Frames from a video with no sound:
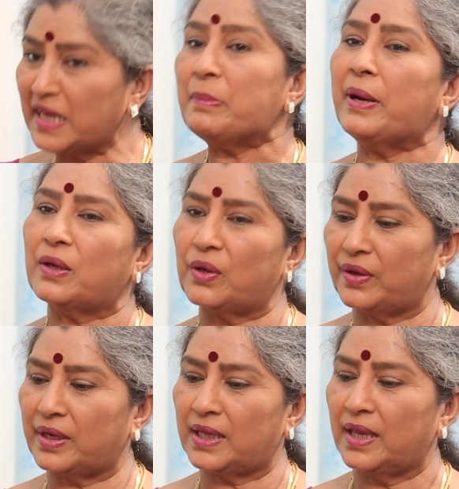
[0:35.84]
కంకిపాట్లో
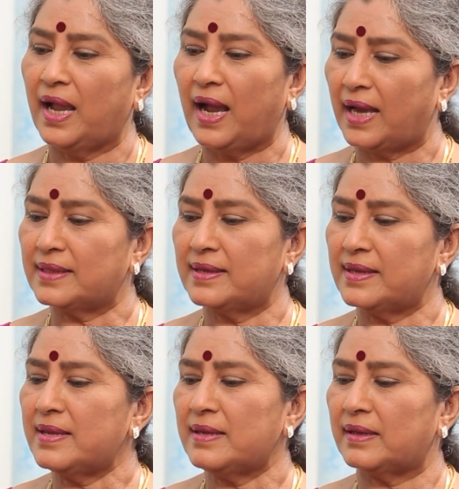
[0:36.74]
అండి అది
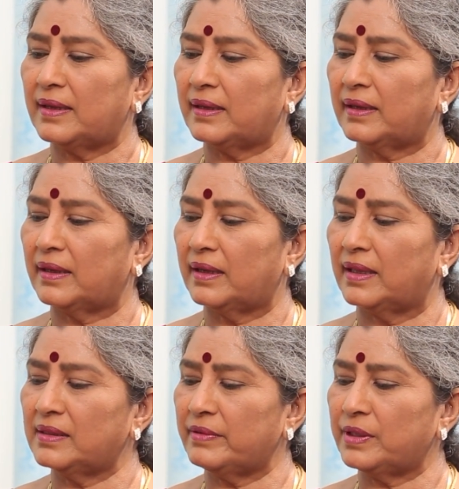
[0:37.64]

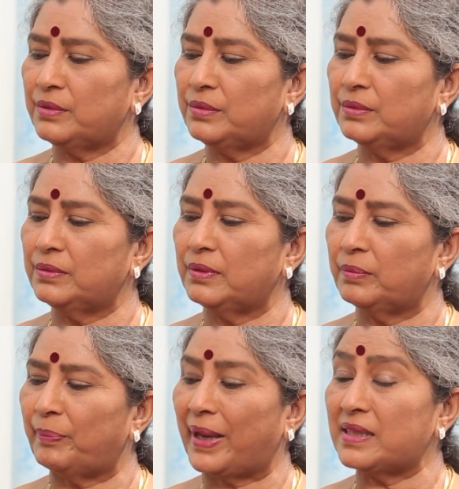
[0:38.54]
అంతవరకు
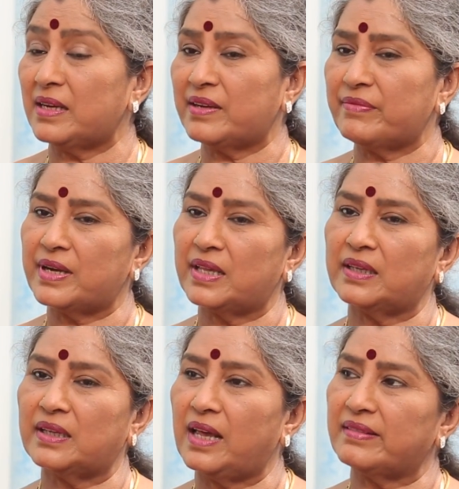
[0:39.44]
పేదలకు
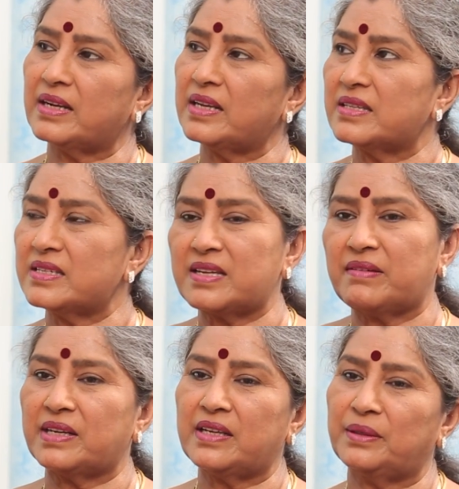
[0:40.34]
ఇవ్వడానికని అందరై
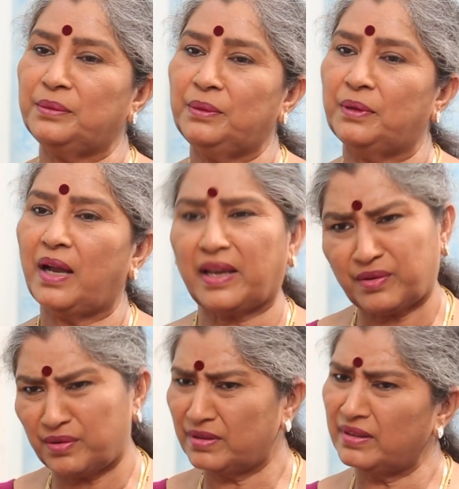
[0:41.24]
తీసామన్నారు
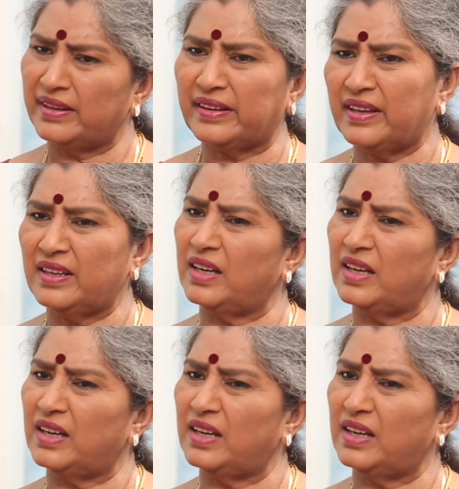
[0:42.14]
హైకోర్టులో ఇంకా